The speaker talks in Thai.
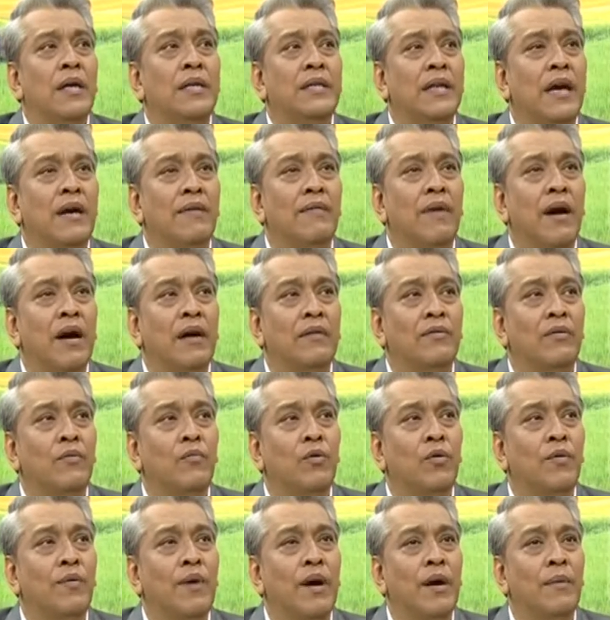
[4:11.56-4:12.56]
ไม่ใช่ว่าส
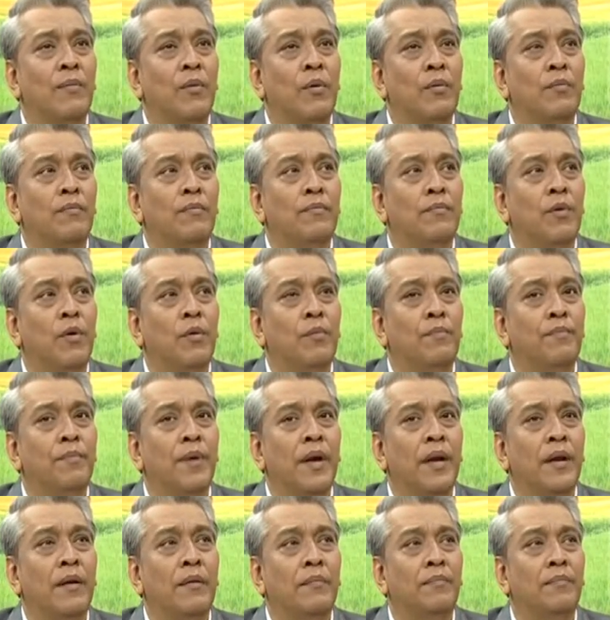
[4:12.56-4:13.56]
มมุติว่าผมผม
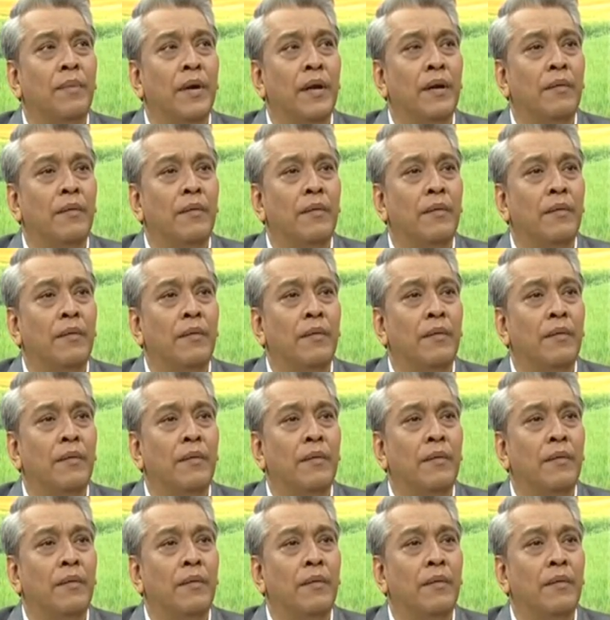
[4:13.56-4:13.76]
เป็น